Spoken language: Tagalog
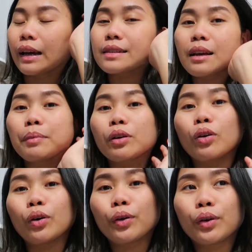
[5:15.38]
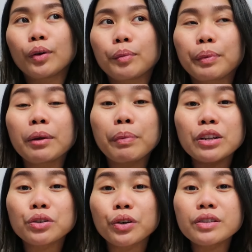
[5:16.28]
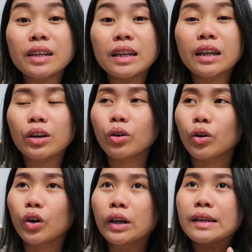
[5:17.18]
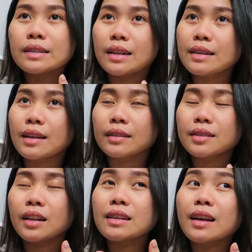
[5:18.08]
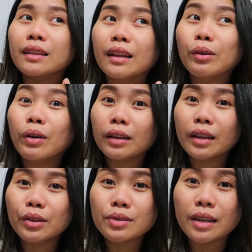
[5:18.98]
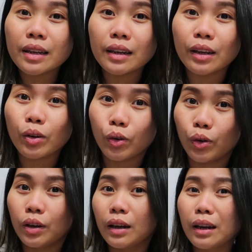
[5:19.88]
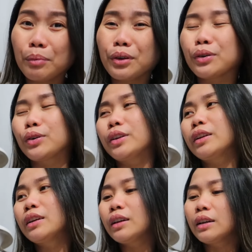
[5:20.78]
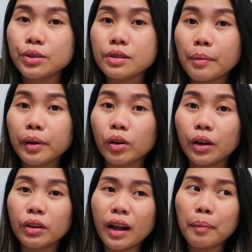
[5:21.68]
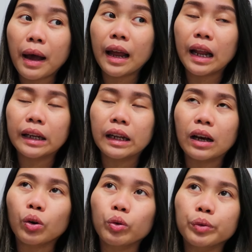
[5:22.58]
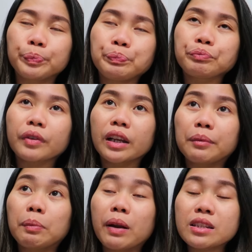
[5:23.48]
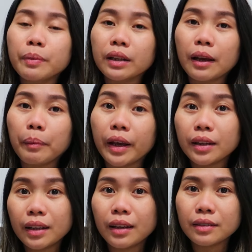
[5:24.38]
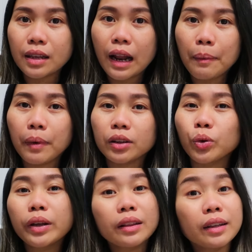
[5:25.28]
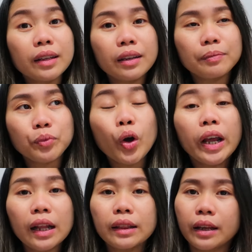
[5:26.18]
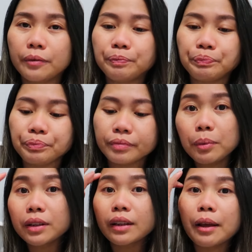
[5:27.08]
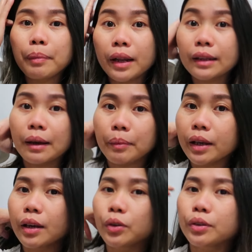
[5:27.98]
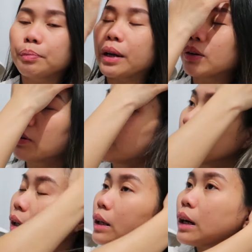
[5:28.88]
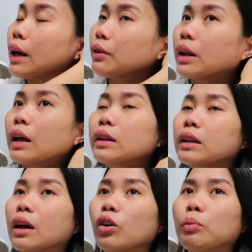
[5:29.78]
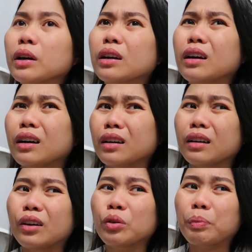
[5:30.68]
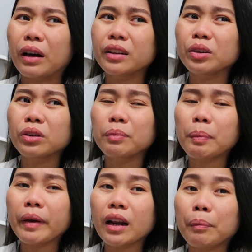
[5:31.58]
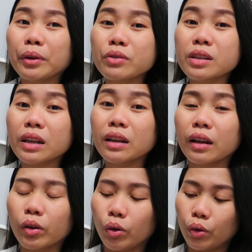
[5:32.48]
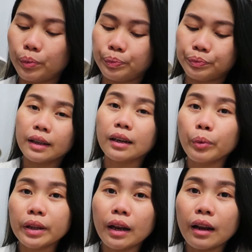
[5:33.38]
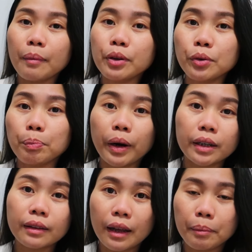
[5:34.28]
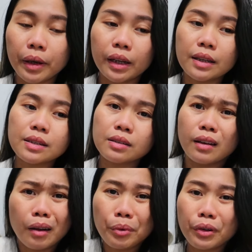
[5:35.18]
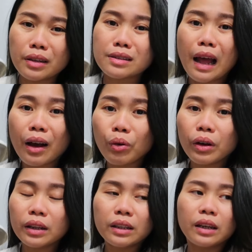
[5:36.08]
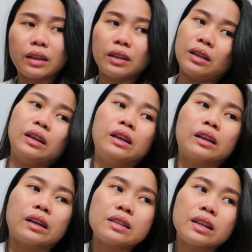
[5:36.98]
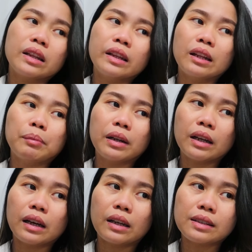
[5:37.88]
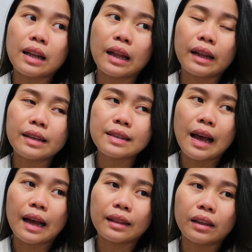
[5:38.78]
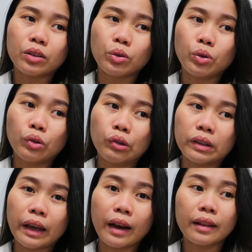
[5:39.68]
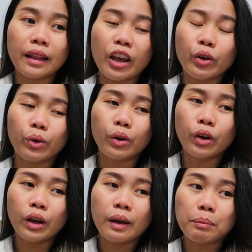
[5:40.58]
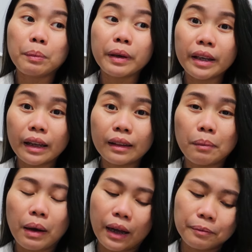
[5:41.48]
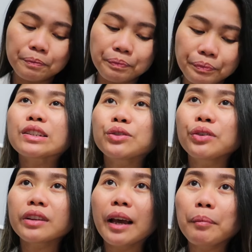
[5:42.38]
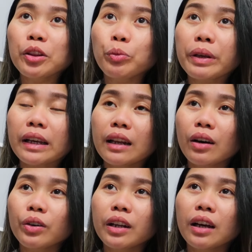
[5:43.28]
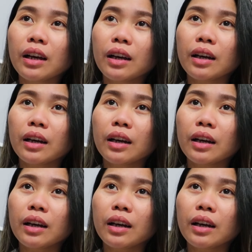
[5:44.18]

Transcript: Kasi sabi ko, pinipressure ko yung sarili ko, sinasak sinasaktan ko lang din yung sarili ko. Alam mo yon So sabi ko, ano na, bahala na kung ibibless man kami, edi eh salamat. Kung hindi, di, okay lang din. Pero magta-try pa rin kami, ganun. Pero, ano na, hindi na ako mag, uh, ano pa, hindi ko napapahirapan yung sarili ko gagawin na lang namin yung part namin as, alam mo yun, as tao, ganyan. Kasi hindi naman nakasalalay sa atin kung kailan tayo bibigyan, ba diba? So, nung time na tumigil ako na